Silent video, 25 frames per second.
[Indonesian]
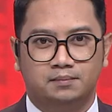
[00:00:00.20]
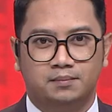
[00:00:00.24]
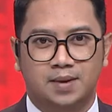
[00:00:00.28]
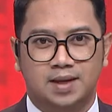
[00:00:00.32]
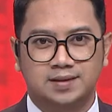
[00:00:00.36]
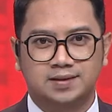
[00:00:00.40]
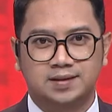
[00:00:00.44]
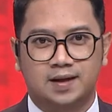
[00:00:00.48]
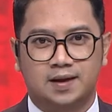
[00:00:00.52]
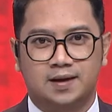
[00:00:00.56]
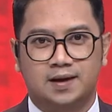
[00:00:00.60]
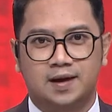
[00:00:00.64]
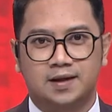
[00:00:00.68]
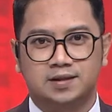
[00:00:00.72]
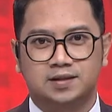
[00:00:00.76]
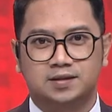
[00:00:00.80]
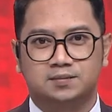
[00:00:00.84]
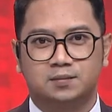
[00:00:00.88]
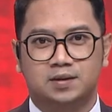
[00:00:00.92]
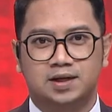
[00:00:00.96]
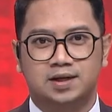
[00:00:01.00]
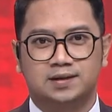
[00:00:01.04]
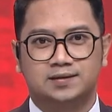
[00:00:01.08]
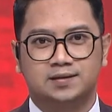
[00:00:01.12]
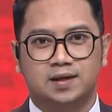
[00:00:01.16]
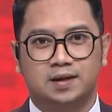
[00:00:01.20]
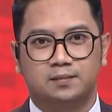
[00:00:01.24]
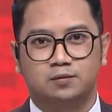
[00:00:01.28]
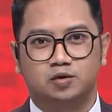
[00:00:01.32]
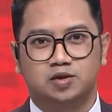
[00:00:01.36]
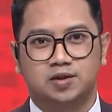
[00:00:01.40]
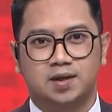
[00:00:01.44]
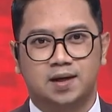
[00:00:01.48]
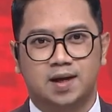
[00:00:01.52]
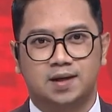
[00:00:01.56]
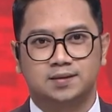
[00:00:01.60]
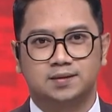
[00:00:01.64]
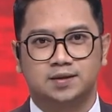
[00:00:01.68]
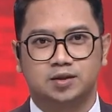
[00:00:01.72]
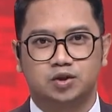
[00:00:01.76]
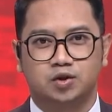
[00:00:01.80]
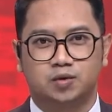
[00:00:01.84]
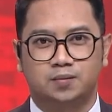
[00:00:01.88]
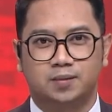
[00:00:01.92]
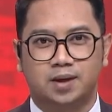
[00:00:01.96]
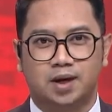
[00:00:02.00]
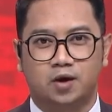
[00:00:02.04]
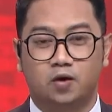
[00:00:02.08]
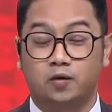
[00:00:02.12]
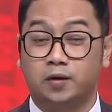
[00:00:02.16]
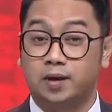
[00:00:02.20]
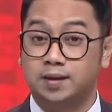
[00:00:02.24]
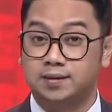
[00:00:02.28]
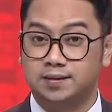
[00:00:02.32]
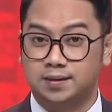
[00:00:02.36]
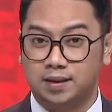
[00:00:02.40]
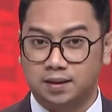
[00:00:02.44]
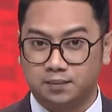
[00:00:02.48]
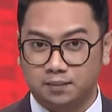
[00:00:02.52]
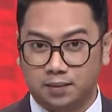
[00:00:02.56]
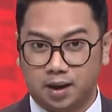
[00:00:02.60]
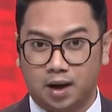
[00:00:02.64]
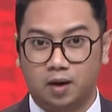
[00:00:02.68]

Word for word: Basarnas mendistribusikan sejumlah logistik